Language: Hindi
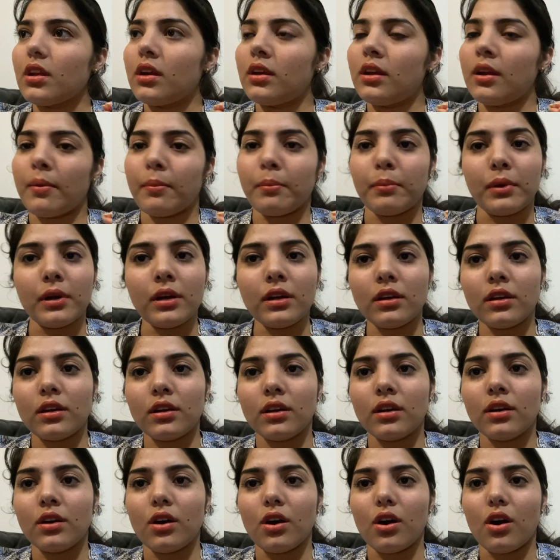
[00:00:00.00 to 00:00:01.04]
नमक
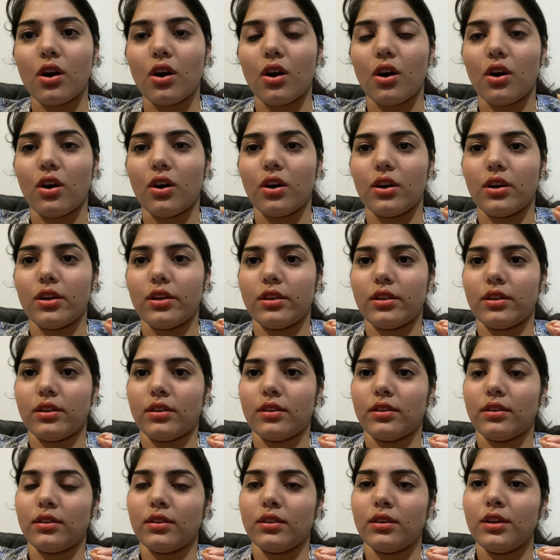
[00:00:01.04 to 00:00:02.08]
और
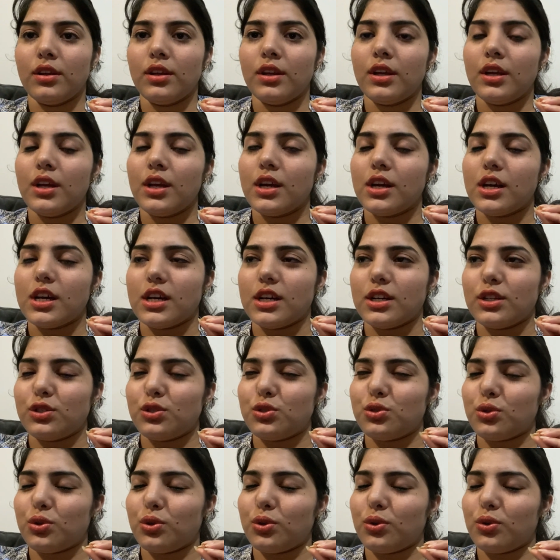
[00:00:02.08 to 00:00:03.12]

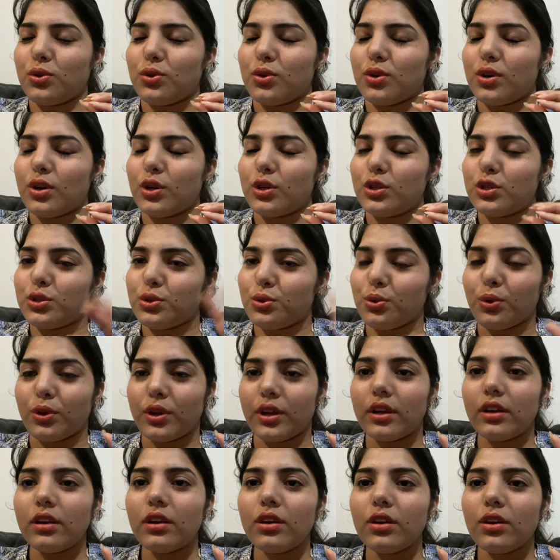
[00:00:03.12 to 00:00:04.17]
जो
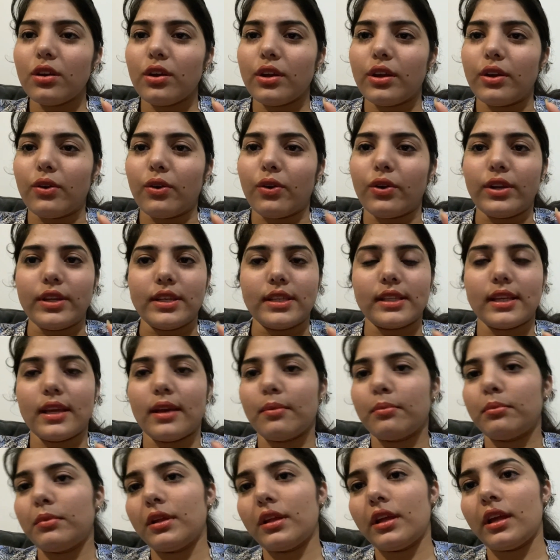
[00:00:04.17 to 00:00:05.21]
शुगर और इसके
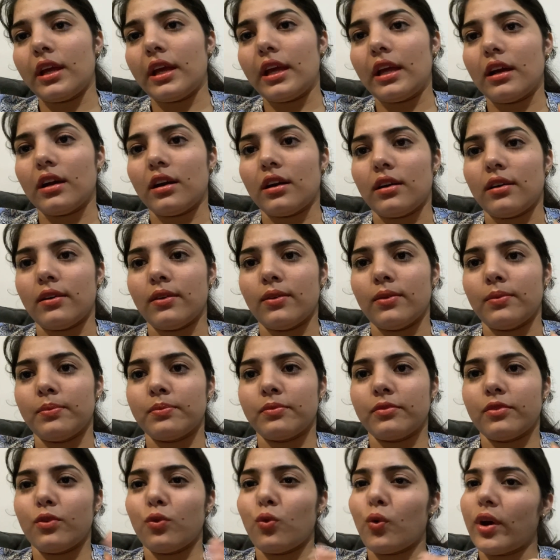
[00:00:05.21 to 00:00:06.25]
हमने
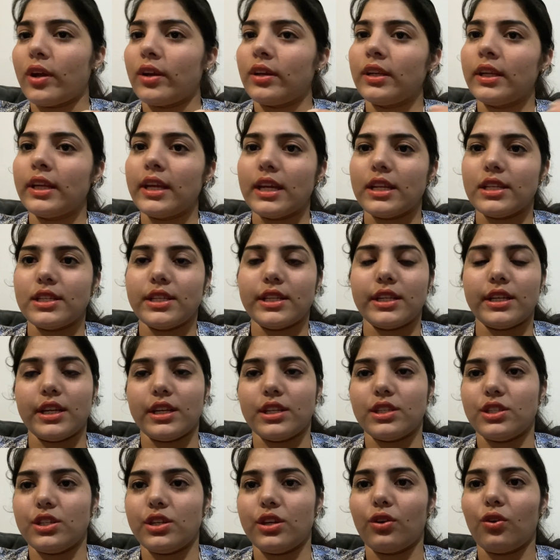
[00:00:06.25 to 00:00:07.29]
वन के जी
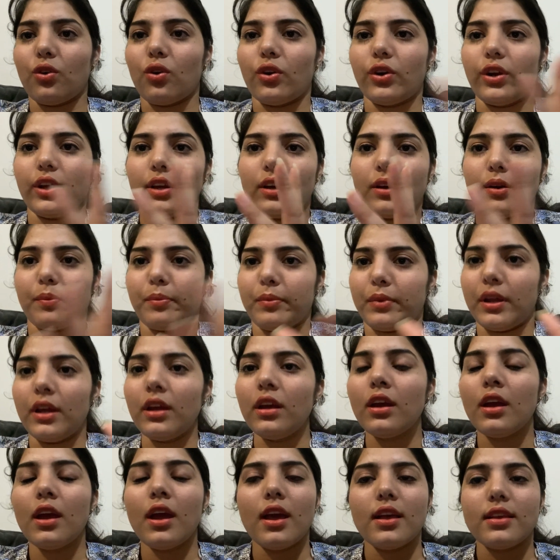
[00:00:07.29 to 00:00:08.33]
के जी अकॉर्डिंग
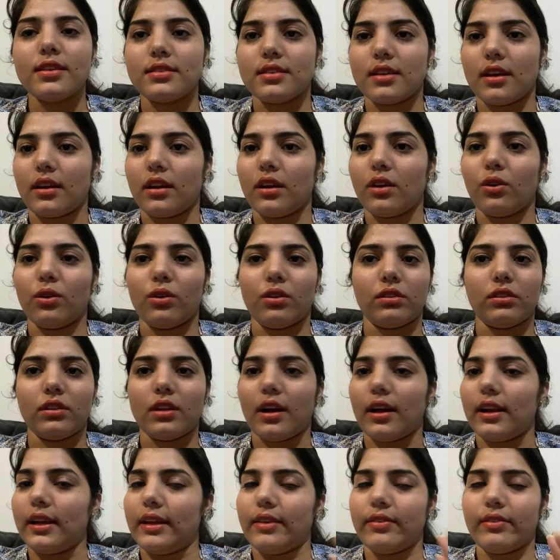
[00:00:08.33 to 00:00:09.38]
हमने सारा और
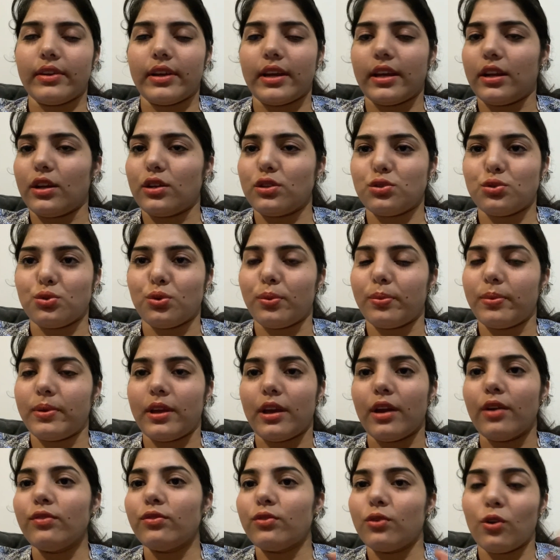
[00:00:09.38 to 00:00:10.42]
दालें वगैरह जो
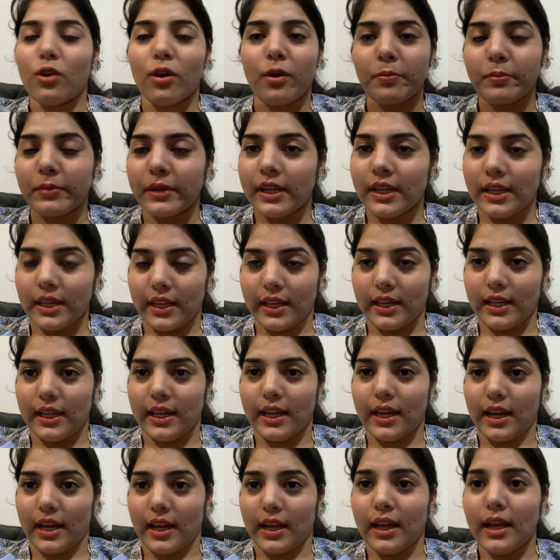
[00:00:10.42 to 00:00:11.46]
भी है वो हमने ले
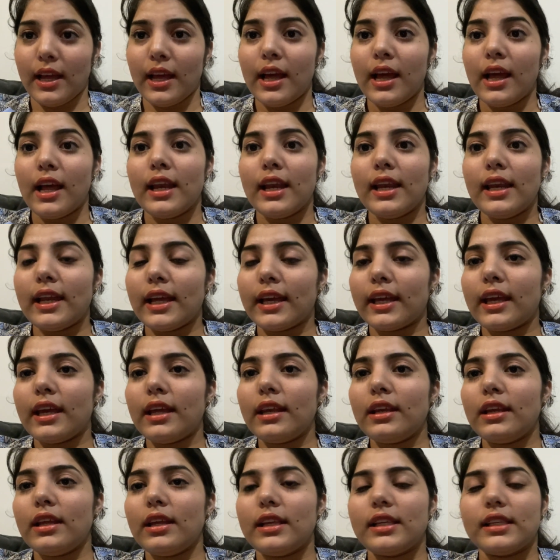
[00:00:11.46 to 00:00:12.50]
ली है
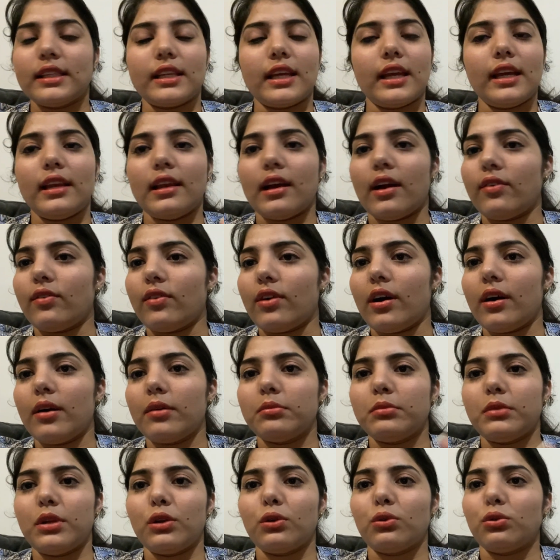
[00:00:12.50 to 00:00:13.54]
लेकिन इसके अलावा
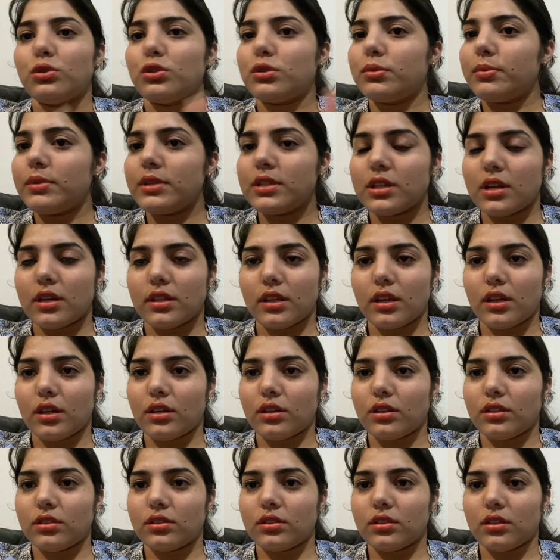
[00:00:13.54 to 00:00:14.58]
हमने कुछ भी
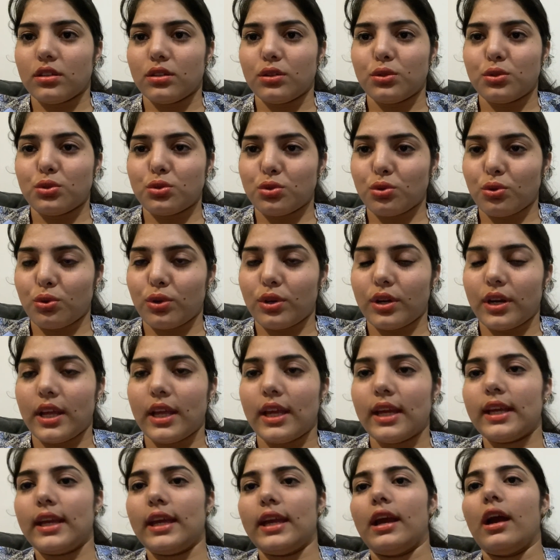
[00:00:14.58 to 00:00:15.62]
ज़्यादा स्टोर
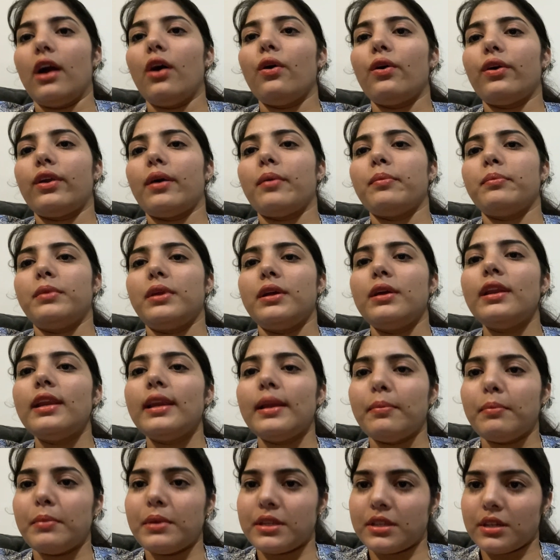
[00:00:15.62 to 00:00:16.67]
नहीं किया और हमने
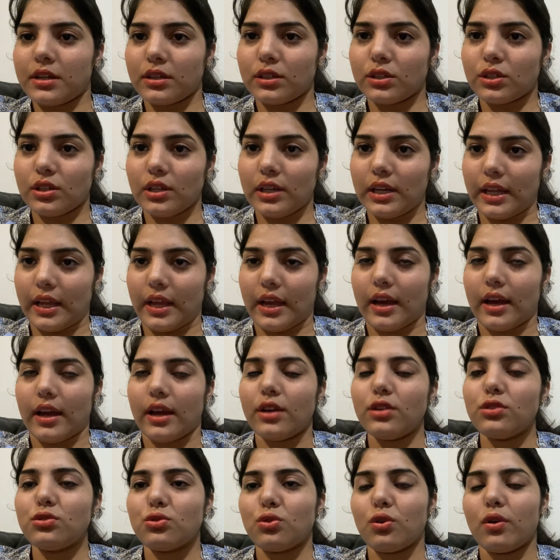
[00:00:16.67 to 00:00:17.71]
लिमिटेड लिया
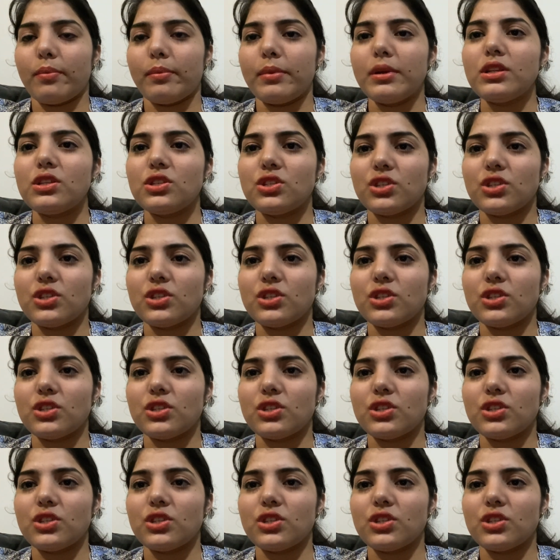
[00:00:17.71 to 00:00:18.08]
है जो हमें